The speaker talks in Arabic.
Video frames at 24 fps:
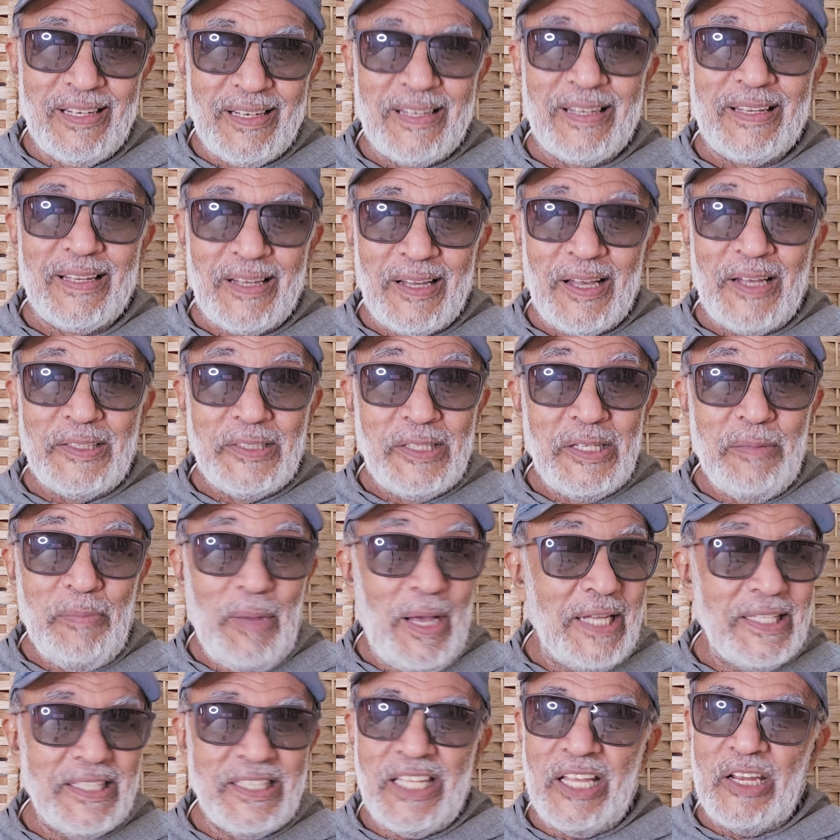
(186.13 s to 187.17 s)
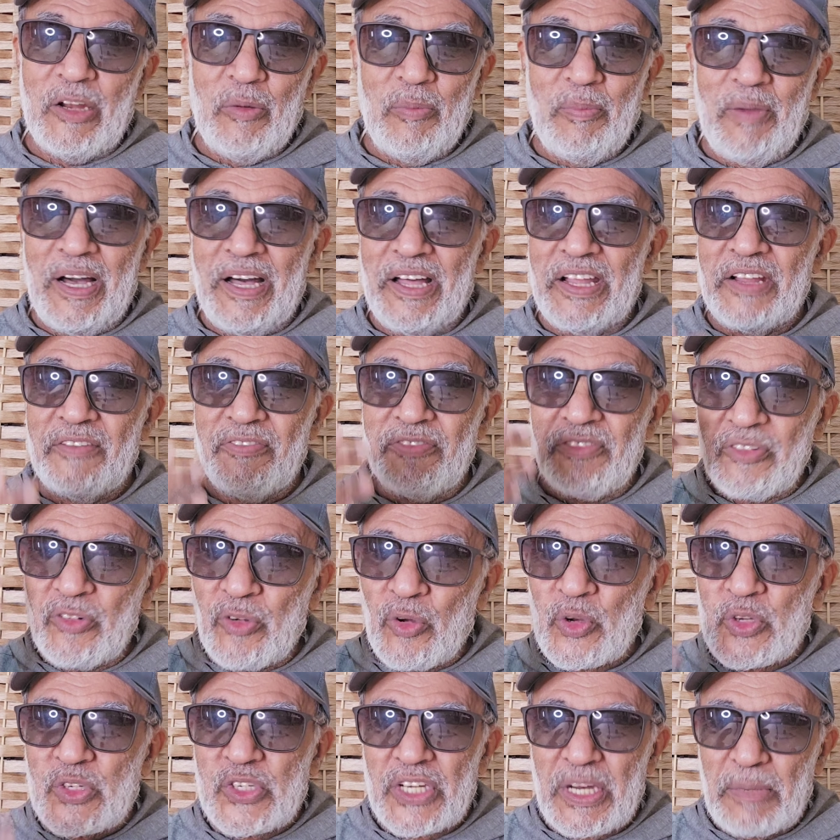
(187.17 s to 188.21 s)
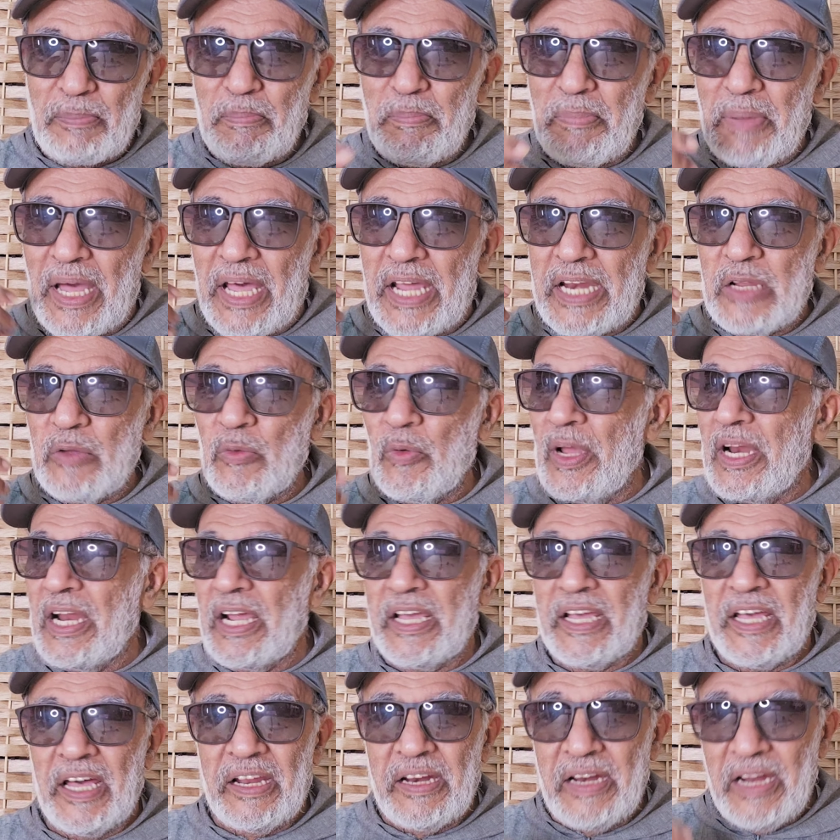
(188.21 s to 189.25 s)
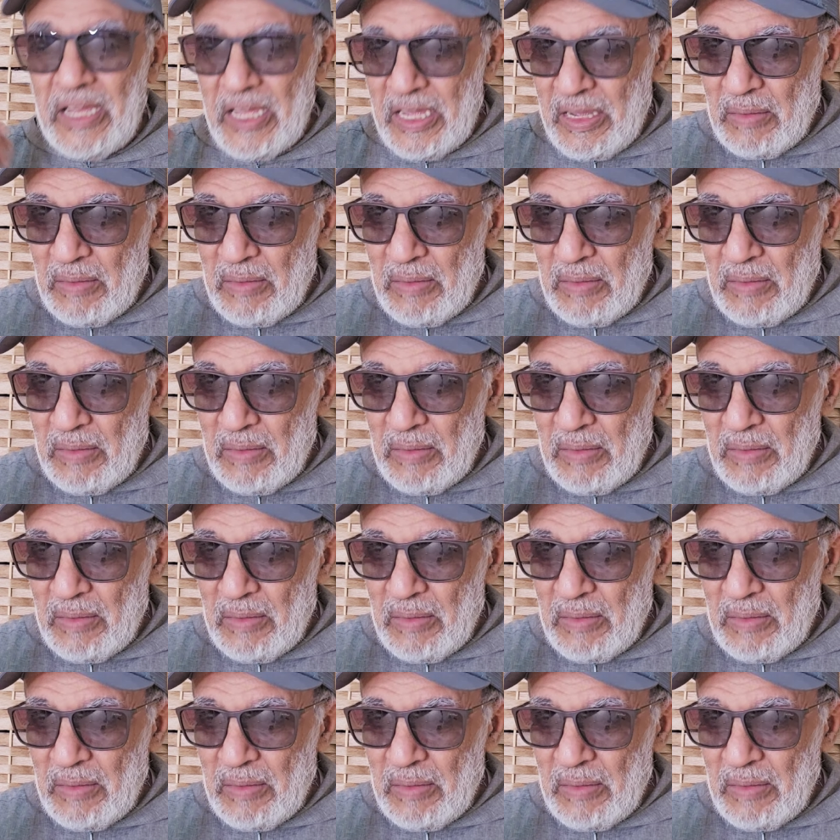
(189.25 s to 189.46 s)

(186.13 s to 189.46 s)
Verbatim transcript: القديم حتى لو ما عرف كورس رباني ولا كان